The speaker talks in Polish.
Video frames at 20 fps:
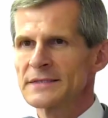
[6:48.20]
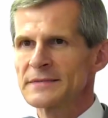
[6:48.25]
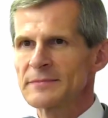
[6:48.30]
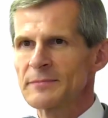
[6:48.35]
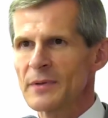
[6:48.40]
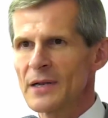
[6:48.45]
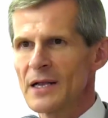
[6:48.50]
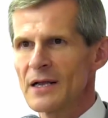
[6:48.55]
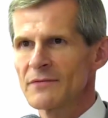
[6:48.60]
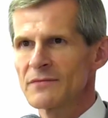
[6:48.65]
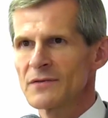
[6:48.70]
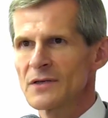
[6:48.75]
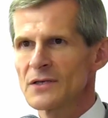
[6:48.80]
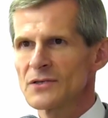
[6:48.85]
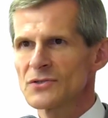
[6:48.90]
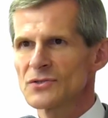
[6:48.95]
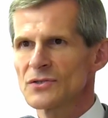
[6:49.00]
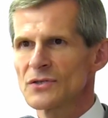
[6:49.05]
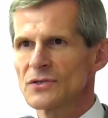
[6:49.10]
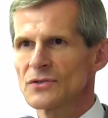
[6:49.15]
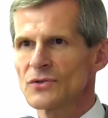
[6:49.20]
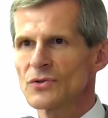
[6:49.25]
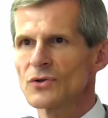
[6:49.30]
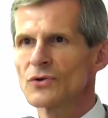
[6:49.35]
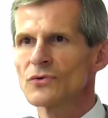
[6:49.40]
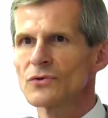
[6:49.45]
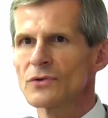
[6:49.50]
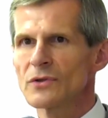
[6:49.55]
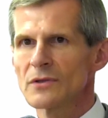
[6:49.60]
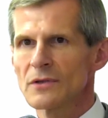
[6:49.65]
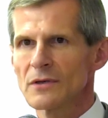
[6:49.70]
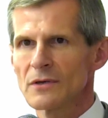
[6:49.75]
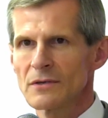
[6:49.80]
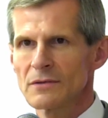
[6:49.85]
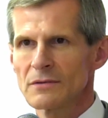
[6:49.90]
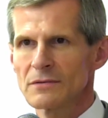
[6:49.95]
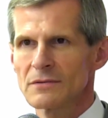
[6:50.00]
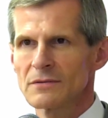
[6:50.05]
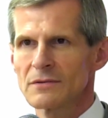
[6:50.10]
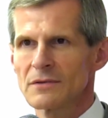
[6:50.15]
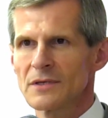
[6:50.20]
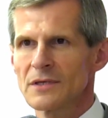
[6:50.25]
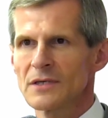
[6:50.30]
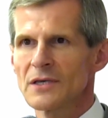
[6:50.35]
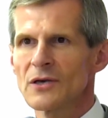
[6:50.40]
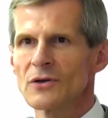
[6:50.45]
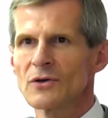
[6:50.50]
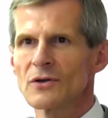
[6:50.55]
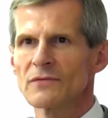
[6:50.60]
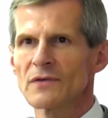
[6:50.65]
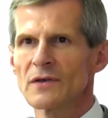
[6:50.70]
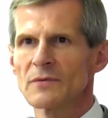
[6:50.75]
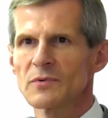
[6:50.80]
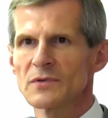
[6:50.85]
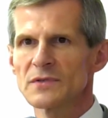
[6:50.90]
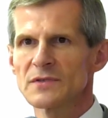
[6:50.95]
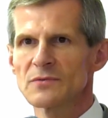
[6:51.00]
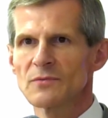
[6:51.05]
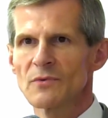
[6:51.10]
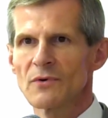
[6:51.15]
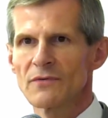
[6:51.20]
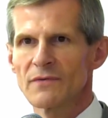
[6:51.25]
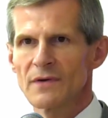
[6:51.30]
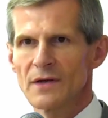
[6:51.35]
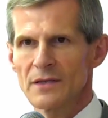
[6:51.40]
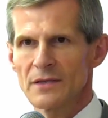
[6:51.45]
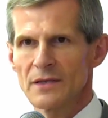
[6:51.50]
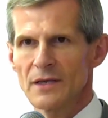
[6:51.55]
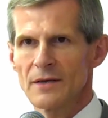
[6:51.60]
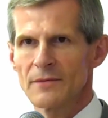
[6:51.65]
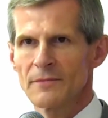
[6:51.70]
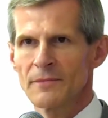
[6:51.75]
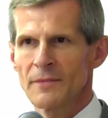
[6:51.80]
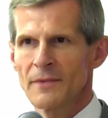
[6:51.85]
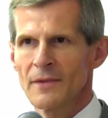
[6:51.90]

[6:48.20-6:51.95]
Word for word: sprawia, że trudno o jakiekolwiek podsumowania.